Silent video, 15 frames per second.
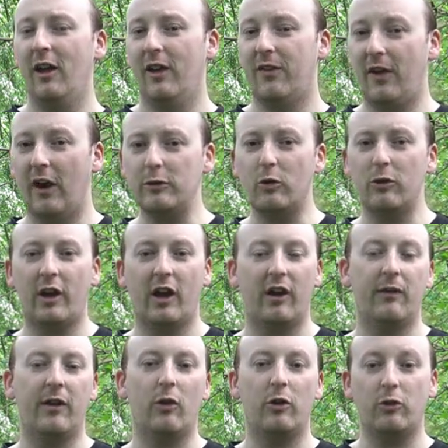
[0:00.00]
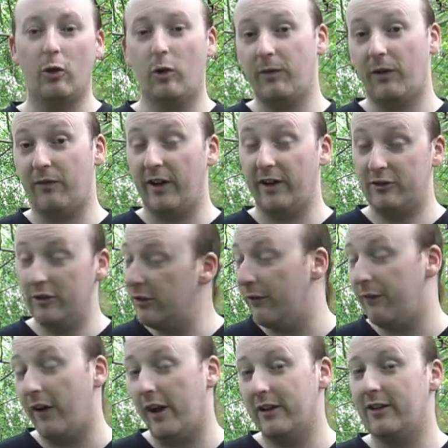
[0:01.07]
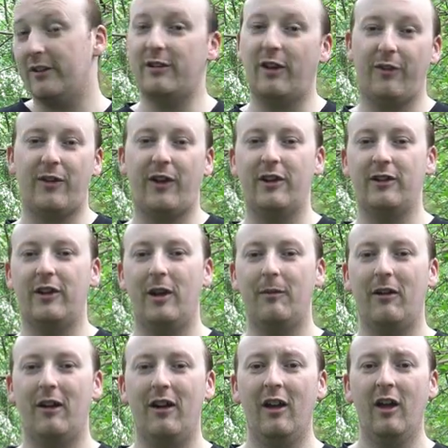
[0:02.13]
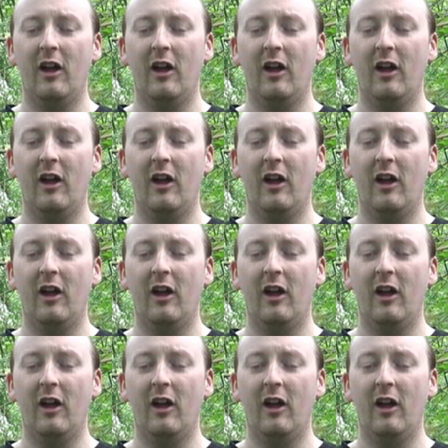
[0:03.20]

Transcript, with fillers: Sagt auch gerne, wenn euch irgendwas vielleicht nicht gefallen hat. Das ist kein Thema.